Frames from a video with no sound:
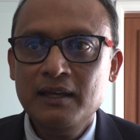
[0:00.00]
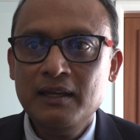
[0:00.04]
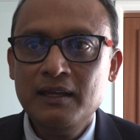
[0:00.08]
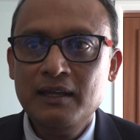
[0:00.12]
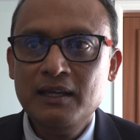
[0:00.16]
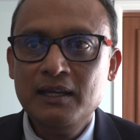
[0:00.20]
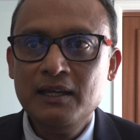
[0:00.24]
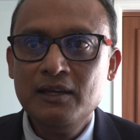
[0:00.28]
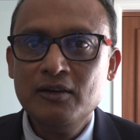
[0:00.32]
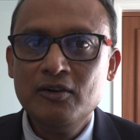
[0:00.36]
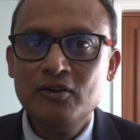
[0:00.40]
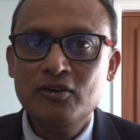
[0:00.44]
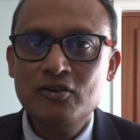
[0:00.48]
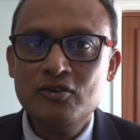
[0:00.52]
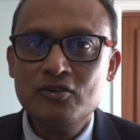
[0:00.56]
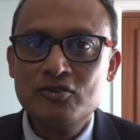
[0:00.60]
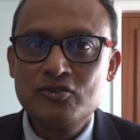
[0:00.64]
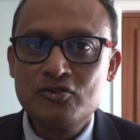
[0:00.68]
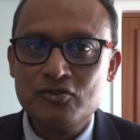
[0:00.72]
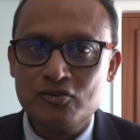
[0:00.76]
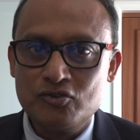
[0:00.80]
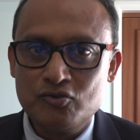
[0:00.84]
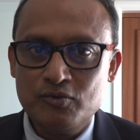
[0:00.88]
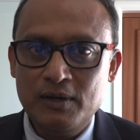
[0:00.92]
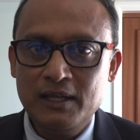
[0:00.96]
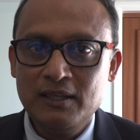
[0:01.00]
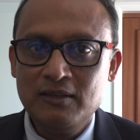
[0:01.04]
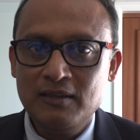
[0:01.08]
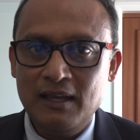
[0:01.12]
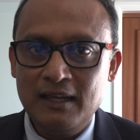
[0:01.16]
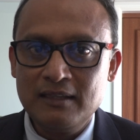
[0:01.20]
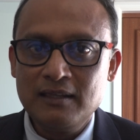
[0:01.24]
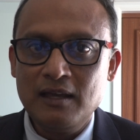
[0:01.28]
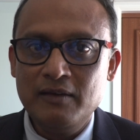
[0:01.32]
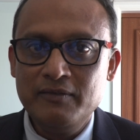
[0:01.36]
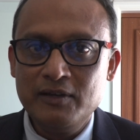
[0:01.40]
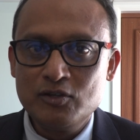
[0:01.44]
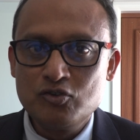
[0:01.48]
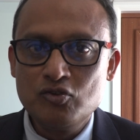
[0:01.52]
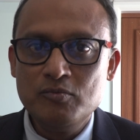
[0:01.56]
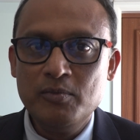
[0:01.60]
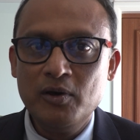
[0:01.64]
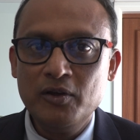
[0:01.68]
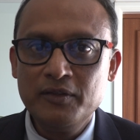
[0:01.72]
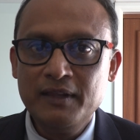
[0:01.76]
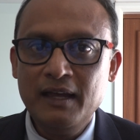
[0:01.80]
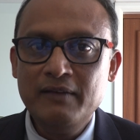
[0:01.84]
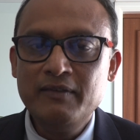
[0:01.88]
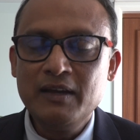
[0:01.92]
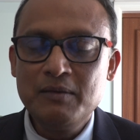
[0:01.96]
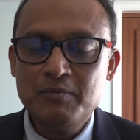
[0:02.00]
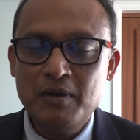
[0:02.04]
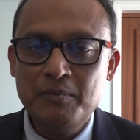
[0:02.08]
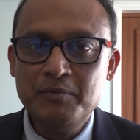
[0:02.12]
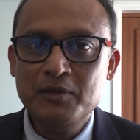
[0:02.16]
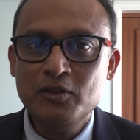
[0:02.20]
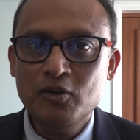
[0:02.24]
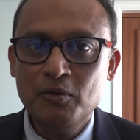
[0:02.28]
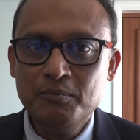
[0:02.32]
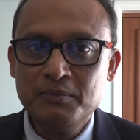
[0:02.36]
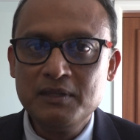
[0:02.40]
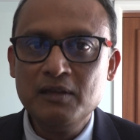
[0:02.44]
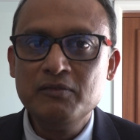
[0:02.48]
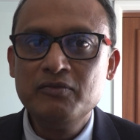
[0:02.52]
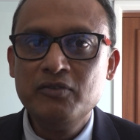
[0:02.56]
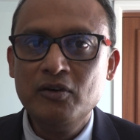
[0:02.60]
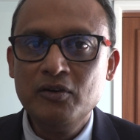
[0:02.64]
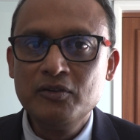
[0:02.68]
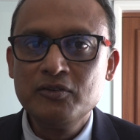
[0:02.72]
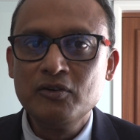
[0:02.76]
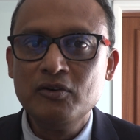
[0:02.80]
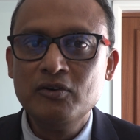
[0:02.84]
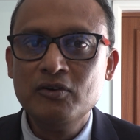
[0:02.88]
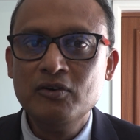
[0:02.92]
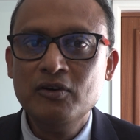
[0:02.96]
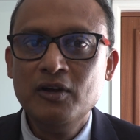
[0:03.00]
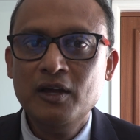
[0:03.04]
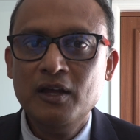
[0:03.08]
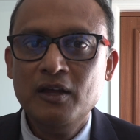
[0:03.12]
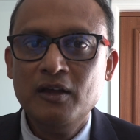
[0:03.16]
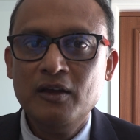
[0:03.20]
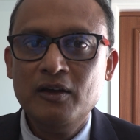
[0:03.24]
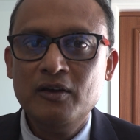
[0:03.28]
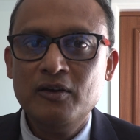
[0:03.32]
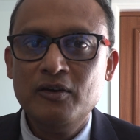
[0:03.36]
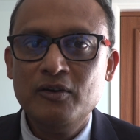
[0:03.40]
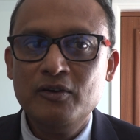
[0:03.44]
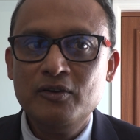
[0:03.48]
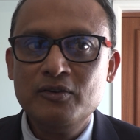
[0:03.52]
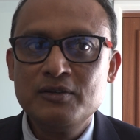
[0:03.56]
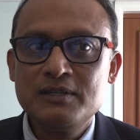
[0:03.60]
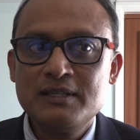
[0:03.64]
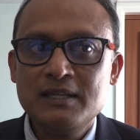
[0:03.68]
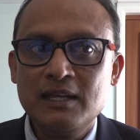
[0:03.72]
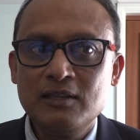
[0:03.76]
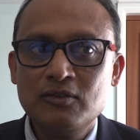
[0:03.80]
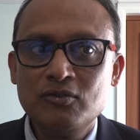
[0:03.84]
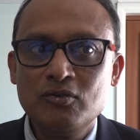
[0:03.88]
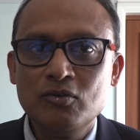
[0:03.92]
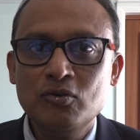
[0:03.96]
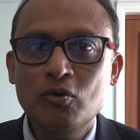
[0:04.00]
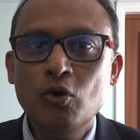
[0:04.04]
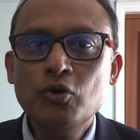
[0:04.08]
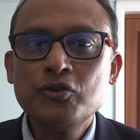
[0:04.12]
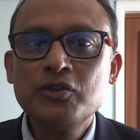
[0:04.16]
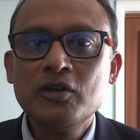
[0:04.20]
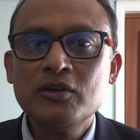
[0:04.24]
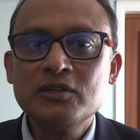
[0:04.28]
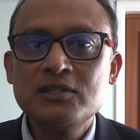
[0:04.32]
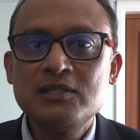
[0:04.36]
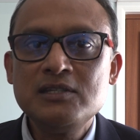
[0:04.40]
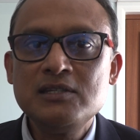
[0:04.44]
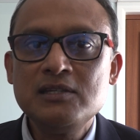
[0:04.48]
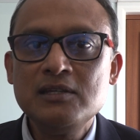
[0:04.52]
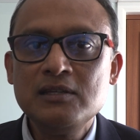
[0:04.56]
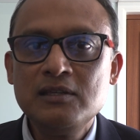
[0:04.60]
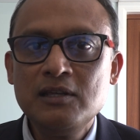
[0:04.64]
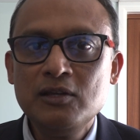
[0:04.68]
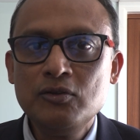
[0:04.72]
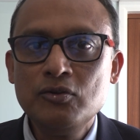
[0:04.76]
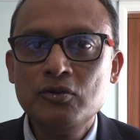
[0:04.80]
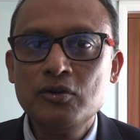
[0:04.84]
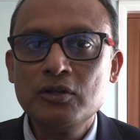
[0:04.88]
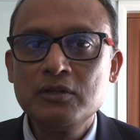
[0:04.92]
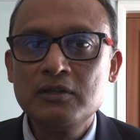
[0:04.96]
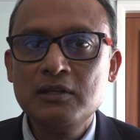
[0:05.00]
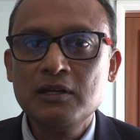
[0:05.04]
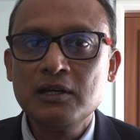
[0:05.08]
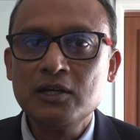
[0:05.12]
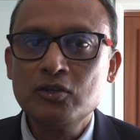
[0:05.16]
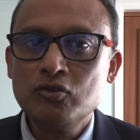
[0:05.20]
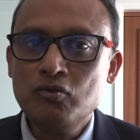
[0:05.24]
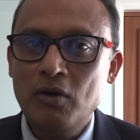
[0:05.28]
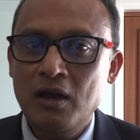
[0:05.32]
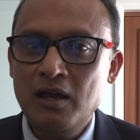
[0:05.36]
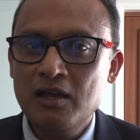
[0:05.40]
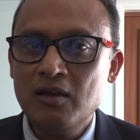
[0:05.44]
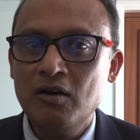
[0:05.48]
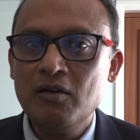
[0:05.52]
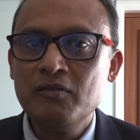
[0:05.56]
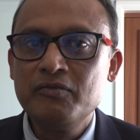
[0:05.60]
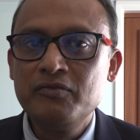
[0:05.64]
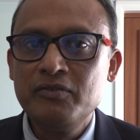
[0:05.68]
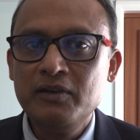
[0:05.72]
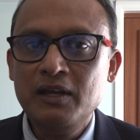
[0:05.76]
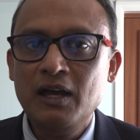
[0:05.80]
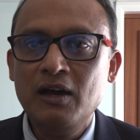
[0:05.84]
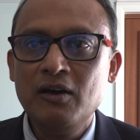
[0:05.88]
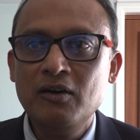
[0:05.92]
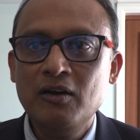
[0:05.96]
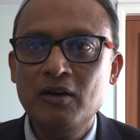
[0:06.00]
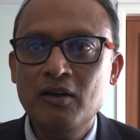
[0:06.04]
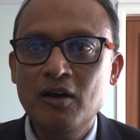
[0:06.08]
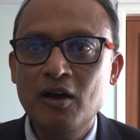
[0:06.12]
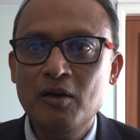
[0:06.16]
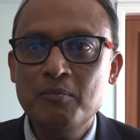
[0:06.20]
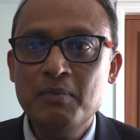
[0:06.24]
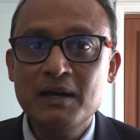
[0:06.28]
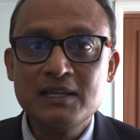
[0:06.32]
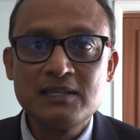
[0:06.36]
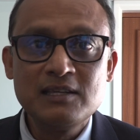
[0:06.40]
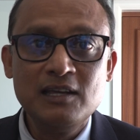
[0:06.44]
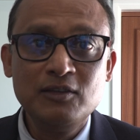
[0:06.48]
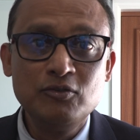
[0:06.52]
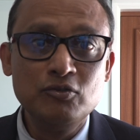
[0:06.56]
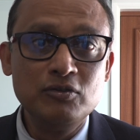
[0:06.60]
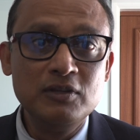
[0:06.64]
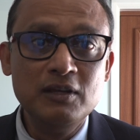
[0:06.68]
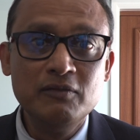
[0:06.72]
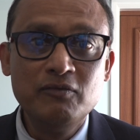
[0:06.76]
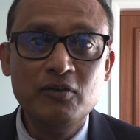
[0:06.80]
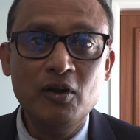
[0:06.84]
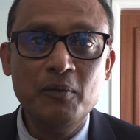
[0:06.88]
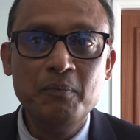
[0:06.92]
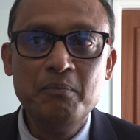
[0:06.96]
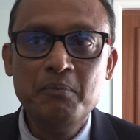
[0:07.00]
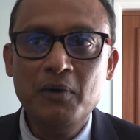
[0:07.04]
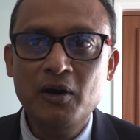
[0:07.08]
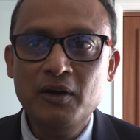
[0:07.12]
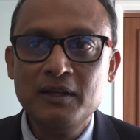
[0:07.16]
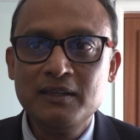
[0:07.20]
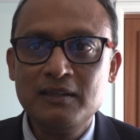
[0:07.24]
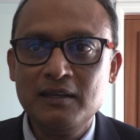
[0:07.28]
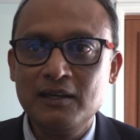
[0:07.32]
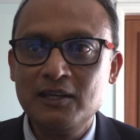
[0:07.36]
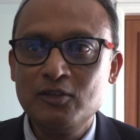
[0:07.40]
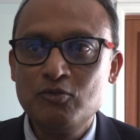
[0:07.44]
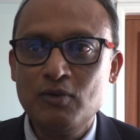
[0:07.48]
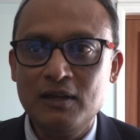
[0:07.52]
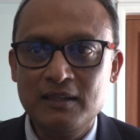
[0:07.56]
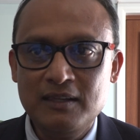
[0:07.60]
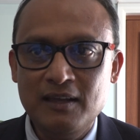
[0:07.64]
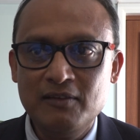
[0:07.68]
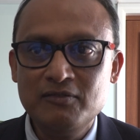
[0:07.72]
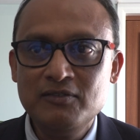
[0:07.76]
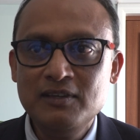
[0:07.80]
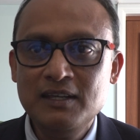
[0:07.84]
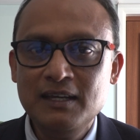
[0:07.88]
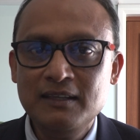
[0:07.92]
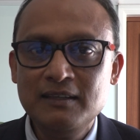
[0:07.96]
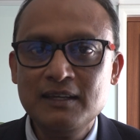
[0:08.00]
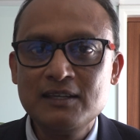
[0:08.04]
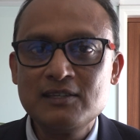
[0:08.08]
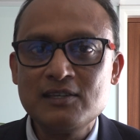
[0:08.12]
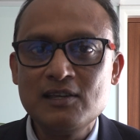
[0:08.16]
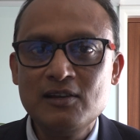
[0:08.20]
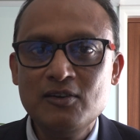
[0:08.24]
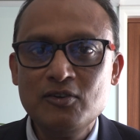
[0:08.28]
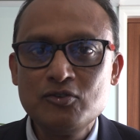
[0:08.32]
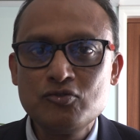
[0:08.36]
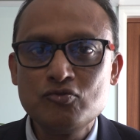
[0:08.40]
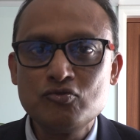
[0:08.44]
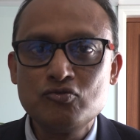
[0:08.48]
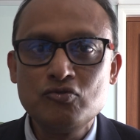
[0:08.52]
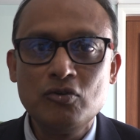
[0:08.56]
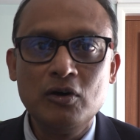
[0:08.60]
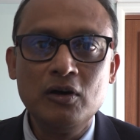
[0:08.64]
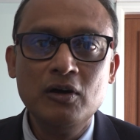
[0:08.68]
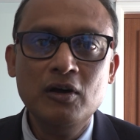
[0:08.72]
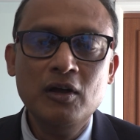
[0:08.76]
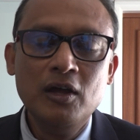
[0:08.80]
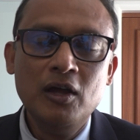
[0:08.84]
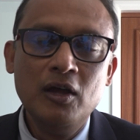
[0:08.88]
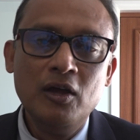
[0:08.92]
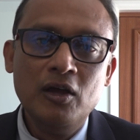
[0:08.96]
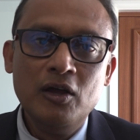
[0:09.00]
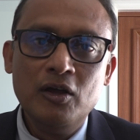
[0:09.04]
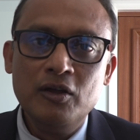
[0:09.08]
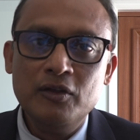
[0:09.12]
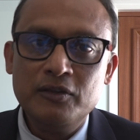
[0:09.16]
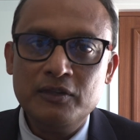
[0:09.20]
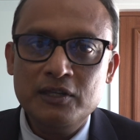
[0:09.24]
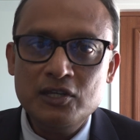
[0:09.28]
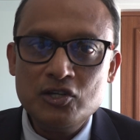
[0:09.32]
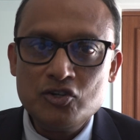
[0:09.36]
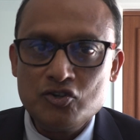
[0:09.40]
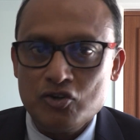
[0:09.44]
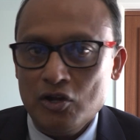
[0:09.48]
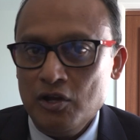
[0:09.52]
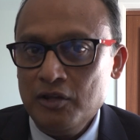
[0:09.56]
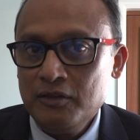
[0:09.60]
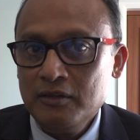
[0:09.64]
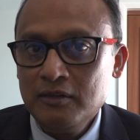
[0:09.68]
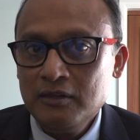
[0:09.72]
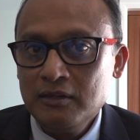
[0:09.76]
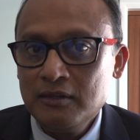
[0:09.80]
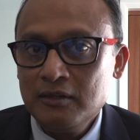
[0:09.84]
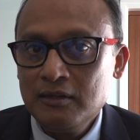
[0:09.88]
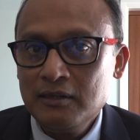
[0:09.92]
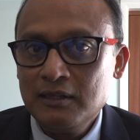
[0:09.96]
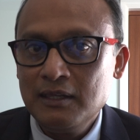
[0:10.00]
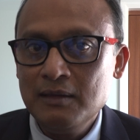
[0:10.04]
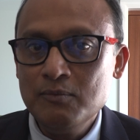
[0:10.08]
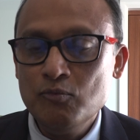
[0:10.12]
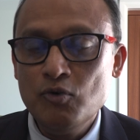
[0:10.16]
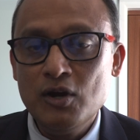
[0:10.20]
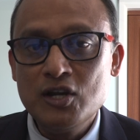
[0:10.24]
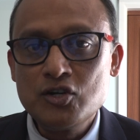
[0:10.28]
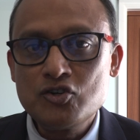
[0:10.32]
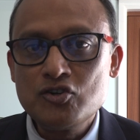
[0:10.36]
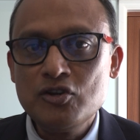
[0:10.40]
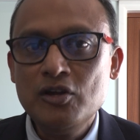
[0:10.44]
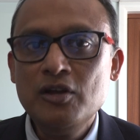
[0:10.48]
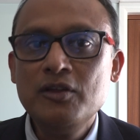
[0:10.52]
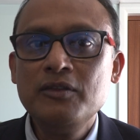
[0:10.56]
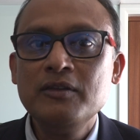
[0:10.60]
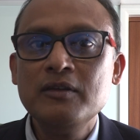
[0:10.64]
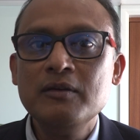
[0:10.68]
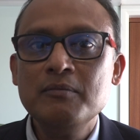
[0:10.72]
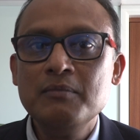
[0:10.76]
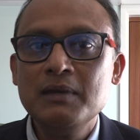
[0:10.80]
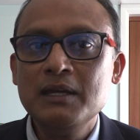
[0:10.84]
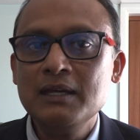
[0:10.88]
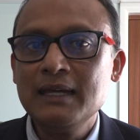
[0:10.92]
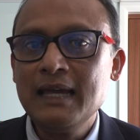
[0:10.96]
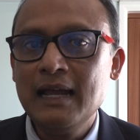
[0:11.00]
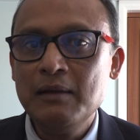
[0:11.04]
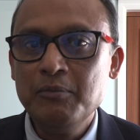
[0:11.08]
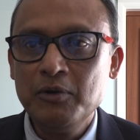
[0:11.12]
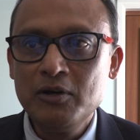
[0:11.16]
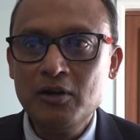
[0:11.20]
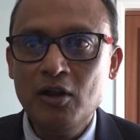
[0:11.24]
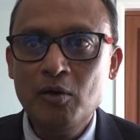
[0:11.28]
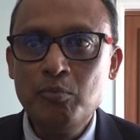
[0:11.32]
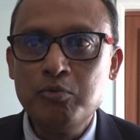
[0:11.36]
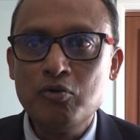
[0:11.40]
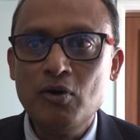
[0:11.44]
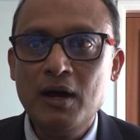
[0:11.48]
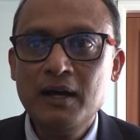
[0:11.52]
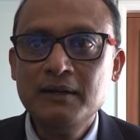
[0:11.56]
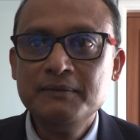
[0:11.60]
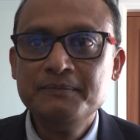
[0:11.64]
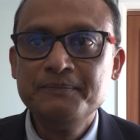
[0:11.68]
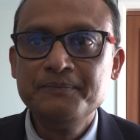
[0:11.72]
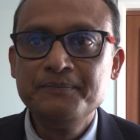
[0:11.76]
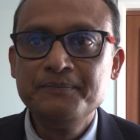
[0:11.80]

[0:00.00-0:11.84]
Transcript: Et je souhaite, à travers ce mandat, avec ma binôme, défendre cette authenticité de notre territoire et en faire un, bassin de développement, un territoire d'avenir, d'excellence autour des jeunes, des moins jeunes, mais également de l'emploi.